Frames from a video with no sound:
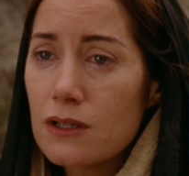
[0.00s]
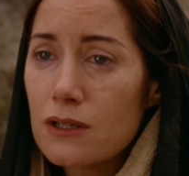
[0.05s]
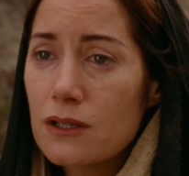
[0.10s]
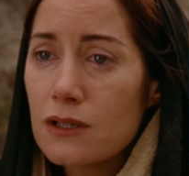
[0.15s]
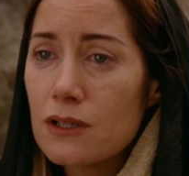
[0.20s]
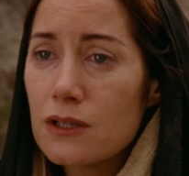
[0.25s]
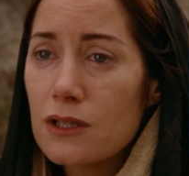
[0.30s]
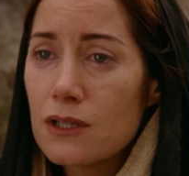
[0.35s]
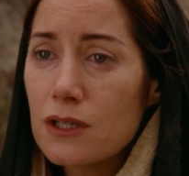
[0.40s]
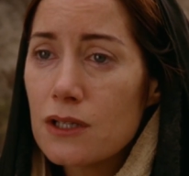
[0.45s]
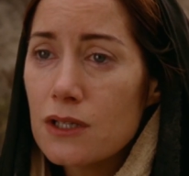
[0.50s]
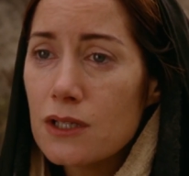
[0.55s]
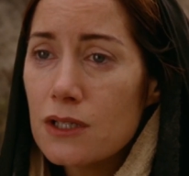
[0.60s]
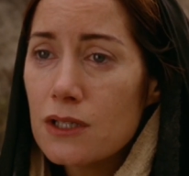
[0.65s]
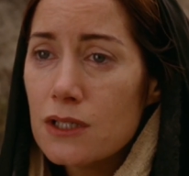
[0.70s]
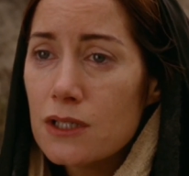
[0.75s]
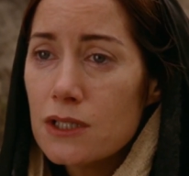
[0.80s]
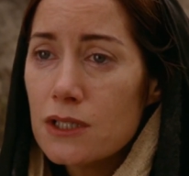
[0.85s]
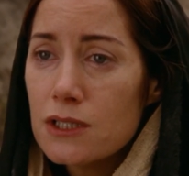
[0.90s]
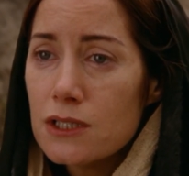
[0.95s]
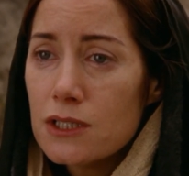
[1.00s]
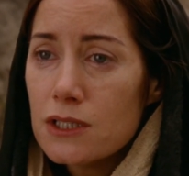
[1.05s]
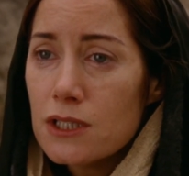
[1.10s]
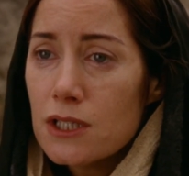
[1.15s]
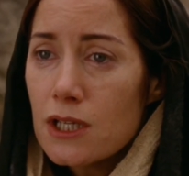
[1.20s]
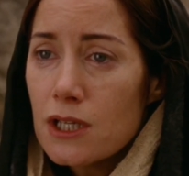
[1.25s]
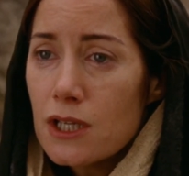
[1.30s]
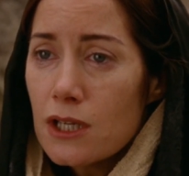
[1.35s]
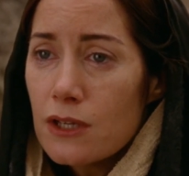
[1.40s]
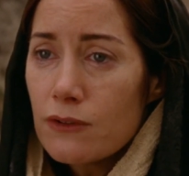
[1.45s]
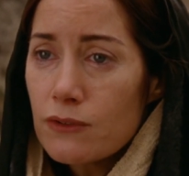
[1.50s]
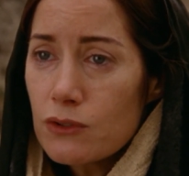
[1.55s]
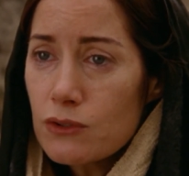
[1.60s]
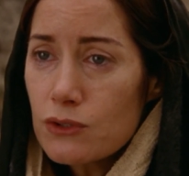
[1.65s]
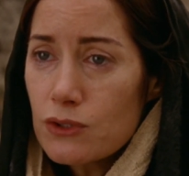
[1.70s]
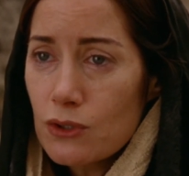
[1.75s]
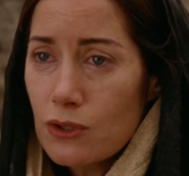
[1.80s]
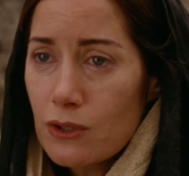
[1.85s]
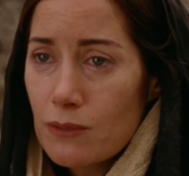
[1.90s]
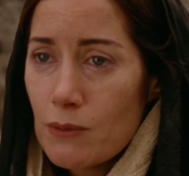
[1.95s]
Jur takon. Angger
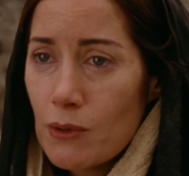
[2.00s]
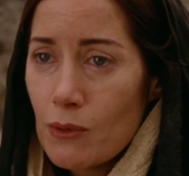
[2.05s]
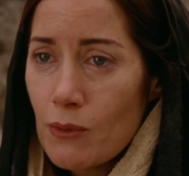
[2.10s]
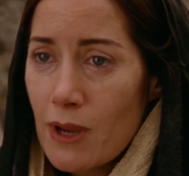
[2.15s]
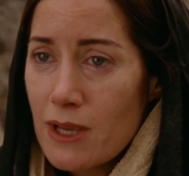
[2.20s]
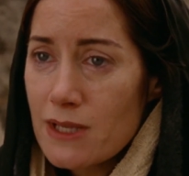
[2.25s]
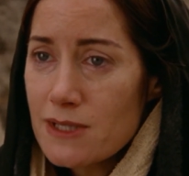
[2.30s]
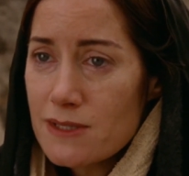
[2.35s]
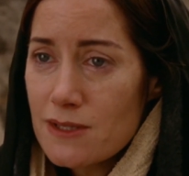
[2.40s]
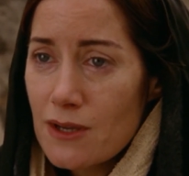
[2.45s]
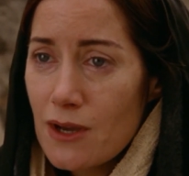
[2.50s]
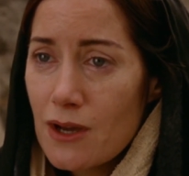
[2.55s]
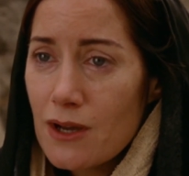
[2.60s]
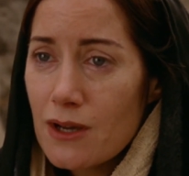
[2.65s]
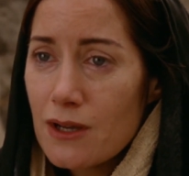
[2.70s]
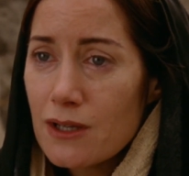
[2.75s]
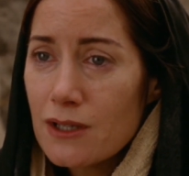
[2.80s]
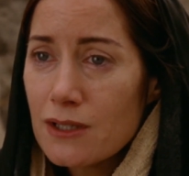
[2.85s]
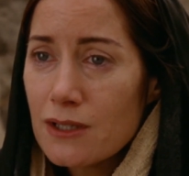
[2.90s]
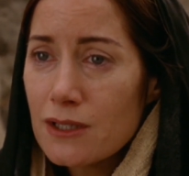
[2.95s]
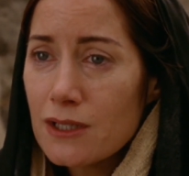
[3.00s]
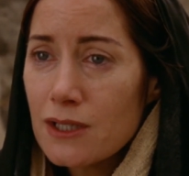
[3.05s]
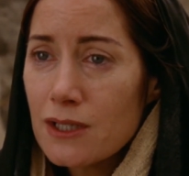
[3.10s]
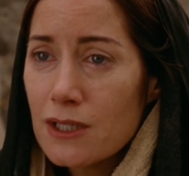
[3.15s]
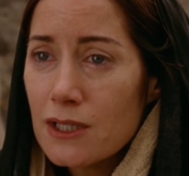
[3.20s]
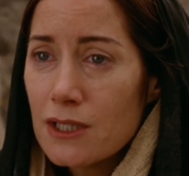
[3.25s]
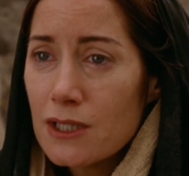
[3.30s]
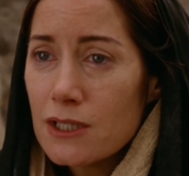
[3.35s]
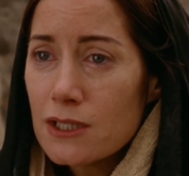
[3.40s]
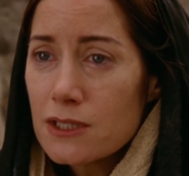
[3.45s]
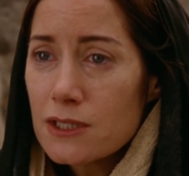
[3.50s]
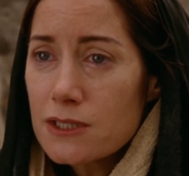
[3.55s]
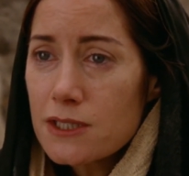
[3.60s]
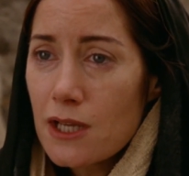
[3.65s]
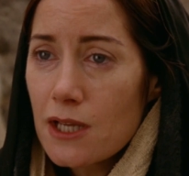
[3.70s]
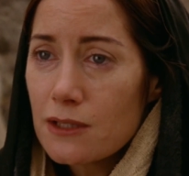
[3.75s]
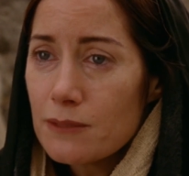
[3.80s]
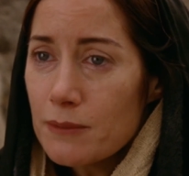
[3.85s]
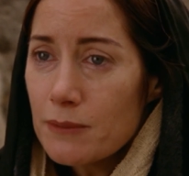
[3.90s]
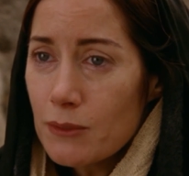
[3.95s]
dikasih jika jisime. Nang
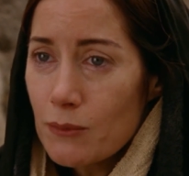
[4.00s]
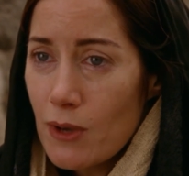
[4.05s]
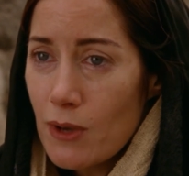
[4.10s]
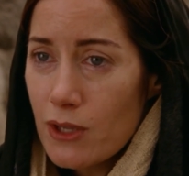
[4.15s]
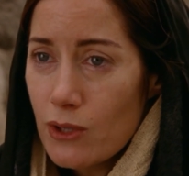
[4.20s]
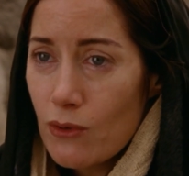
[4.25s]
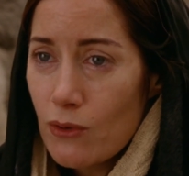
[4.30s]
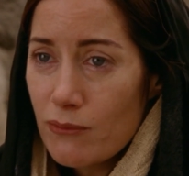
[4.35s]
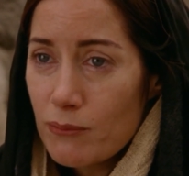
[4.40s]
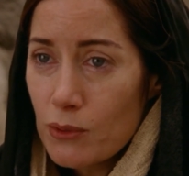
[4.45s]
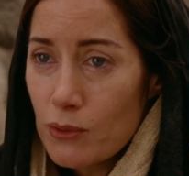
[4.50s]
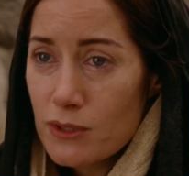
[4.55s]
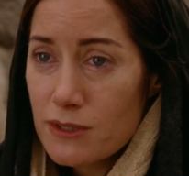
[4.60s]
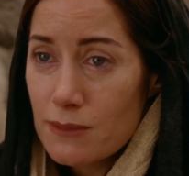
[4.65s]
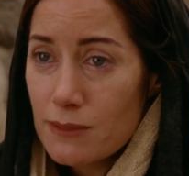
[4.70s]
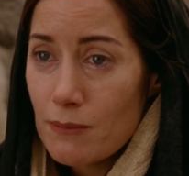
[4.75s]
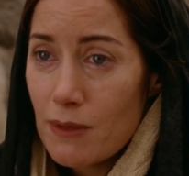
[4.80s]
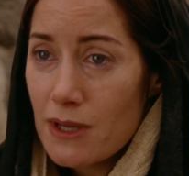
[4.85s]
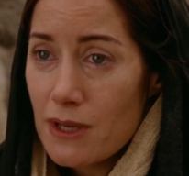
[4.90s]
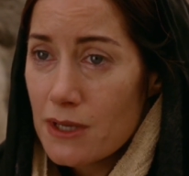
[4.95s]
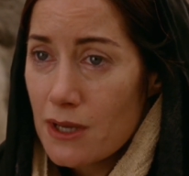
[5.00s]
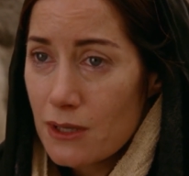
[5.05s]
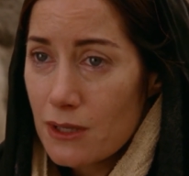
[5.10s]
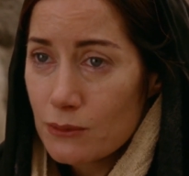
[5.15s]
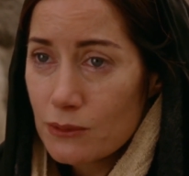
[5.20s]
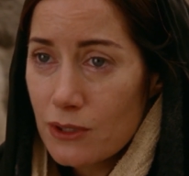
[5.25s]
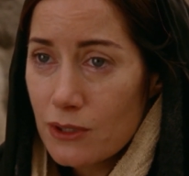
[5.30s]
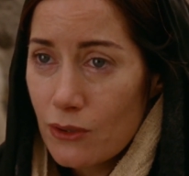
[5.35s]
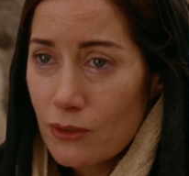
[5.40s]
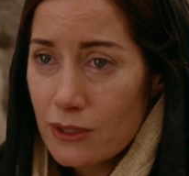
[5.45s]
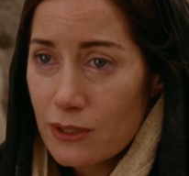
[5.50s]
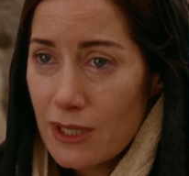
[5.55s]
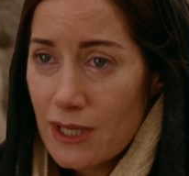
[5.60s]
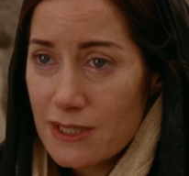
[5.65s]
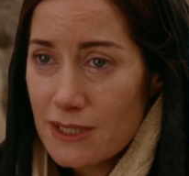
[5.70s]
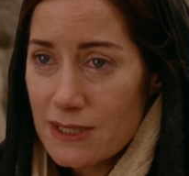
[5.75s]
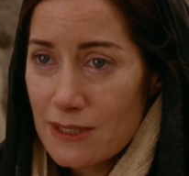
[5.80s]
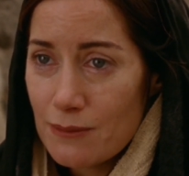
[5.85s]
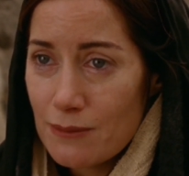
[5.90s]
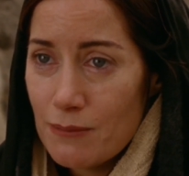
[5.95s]
diri kagole ngesok inyong nyong
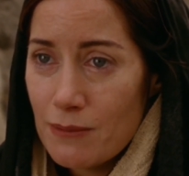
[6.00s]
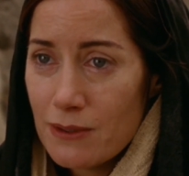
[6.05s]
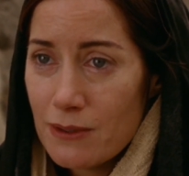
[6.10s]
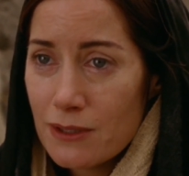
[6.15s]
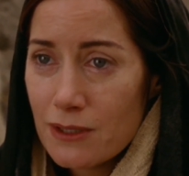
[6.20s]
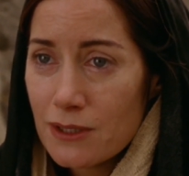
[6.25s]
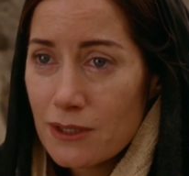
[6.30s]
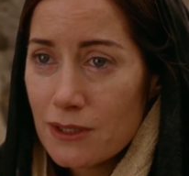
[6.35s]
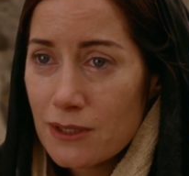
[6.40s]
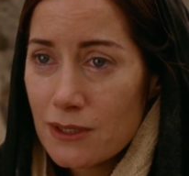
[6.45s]
jika jisime.